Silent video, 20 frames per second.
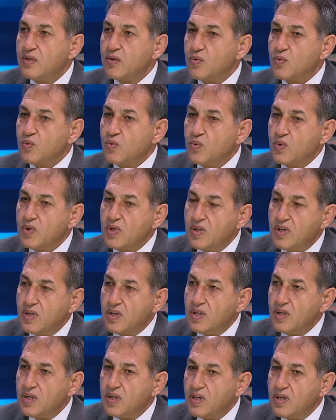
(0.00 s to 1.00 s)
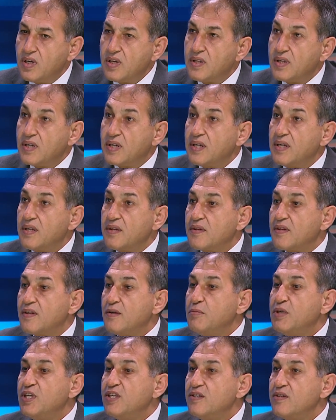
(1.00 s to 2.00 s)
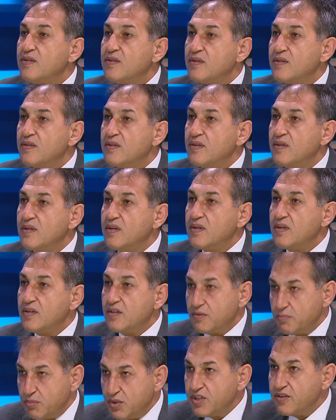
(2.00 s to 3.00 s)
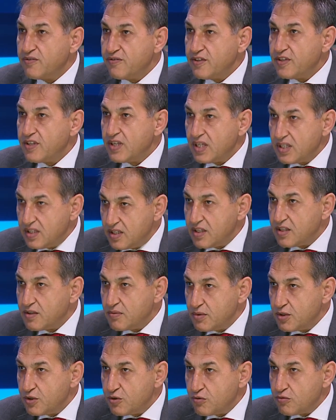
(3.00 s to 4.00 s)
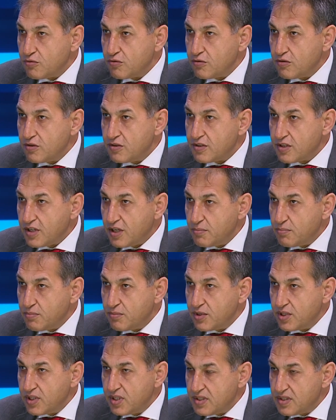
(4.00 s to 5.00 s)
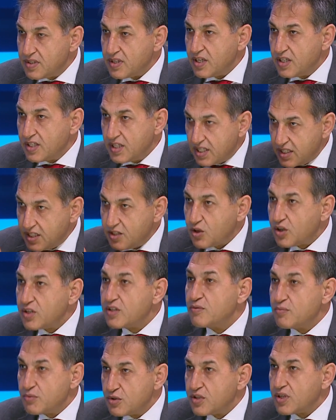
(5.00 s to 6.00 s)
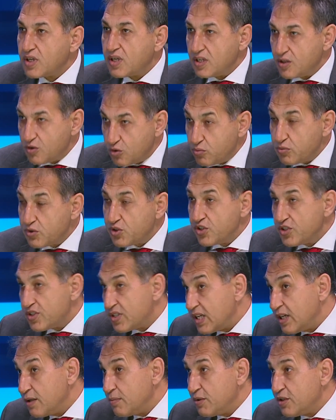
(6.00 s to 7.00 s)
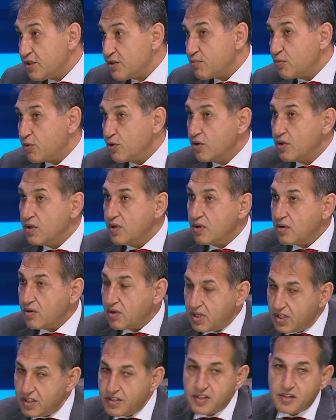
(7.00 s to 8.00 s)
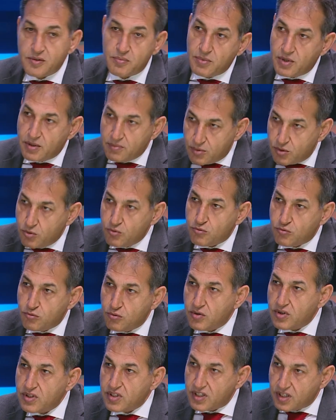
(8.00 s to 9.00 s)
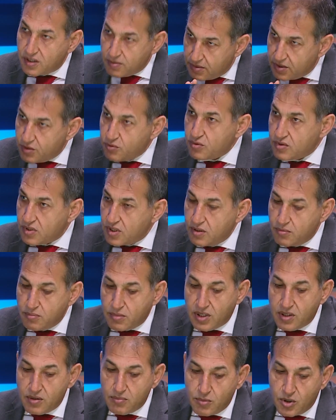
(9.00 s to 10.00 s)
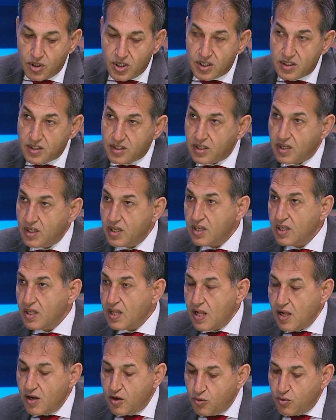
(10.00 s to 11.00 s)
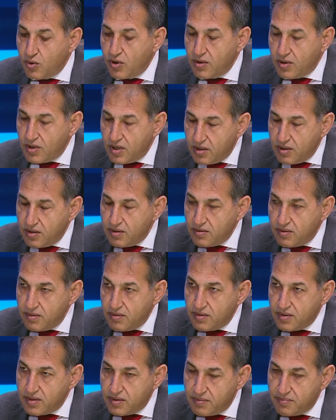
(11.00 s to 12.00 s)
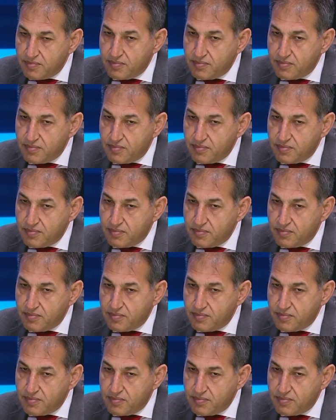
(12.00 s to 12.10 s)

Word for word: وهذا كان ثمن آه، بن غفير هدد بانه ينسحب ينسحب يعني نعم. يقدم استقالته مش ينسحب حزبه نعم. ولن يسمح بانه يروحوا الانتخابات ويسلمها للمعارضه هو آه، آه،